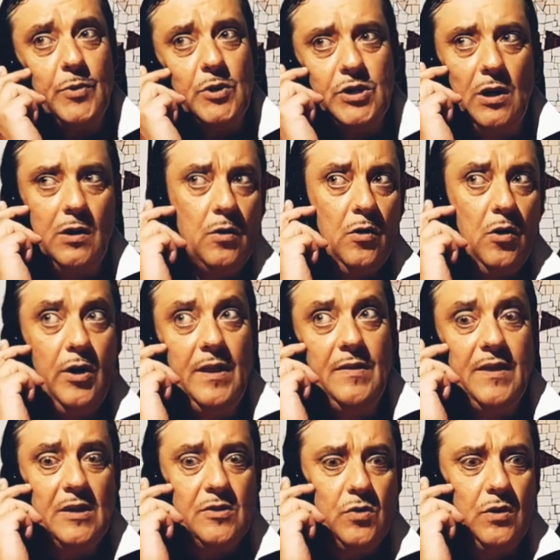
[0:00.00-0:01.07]
pues el olor a
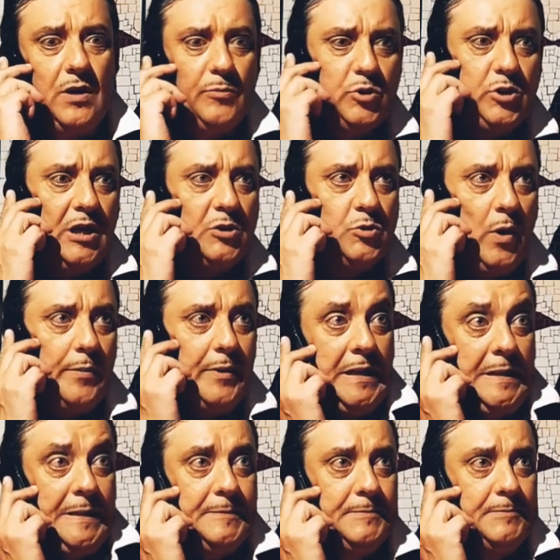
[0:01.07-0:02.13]
incienso y la música suave
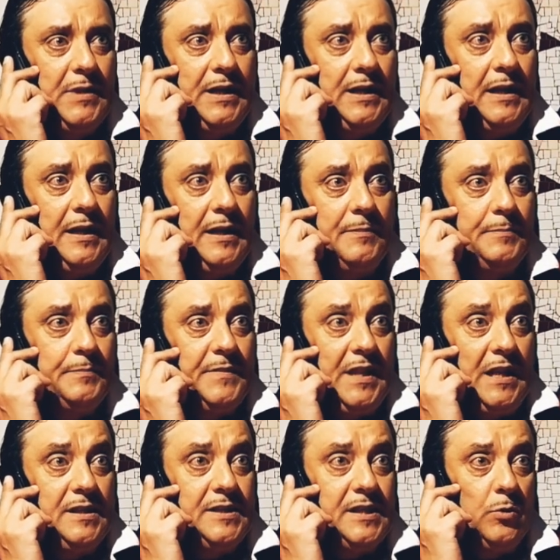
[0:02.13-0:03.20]

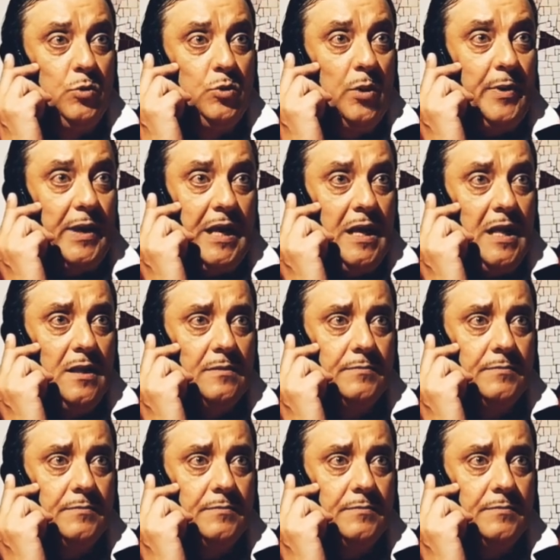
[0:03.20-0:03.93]
del segundo B,